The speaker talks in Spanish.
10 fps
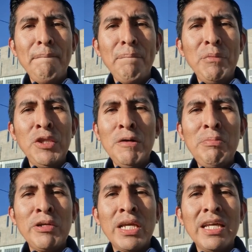No
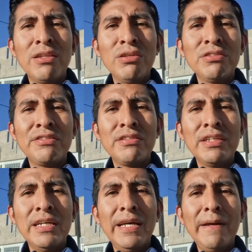porque Dios
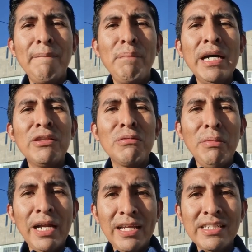eh, va a
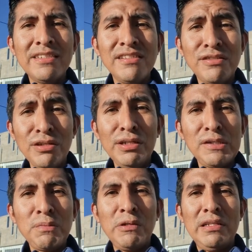tomar las
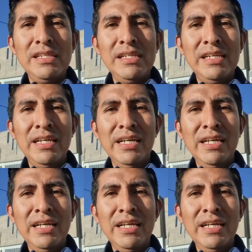decisiones por ti,